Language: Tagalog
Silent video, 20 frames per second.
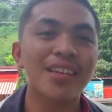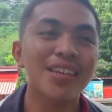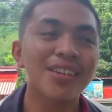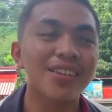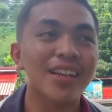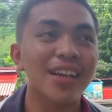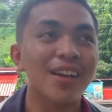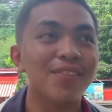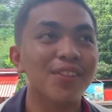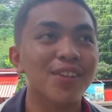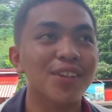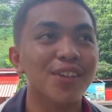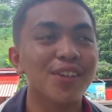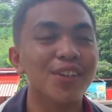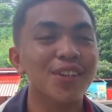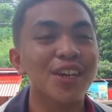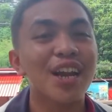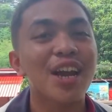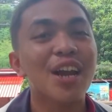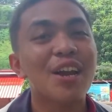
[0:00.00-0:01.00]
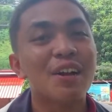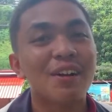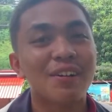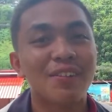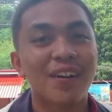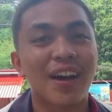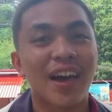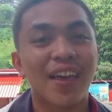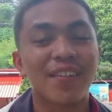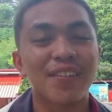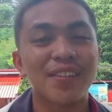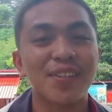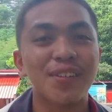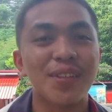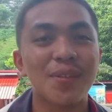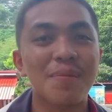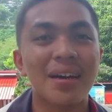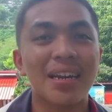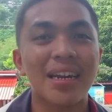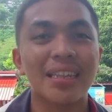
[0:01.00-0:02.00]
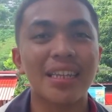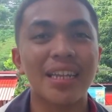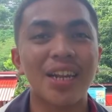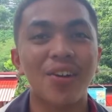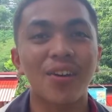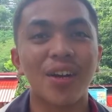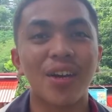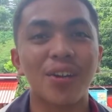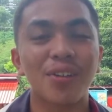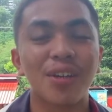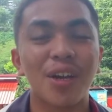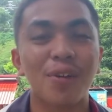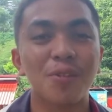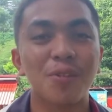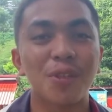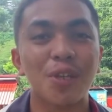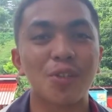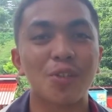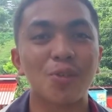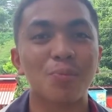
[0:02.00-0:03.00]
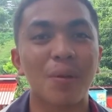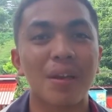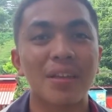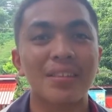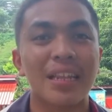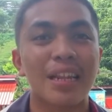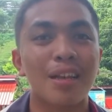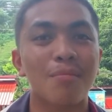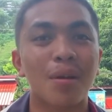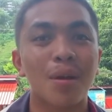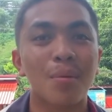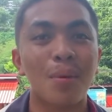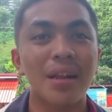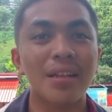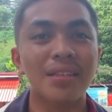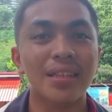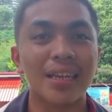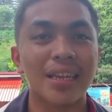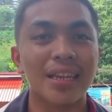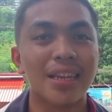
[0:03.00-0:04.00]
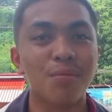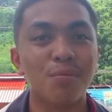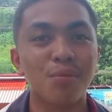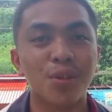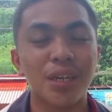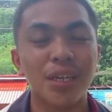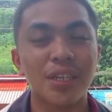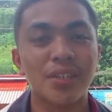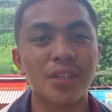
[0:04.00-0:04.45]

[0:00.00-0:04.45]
And we love to your wife. So sa mga natanaw karon na gusto i-surprise lang mga mahal sa kinabuhi,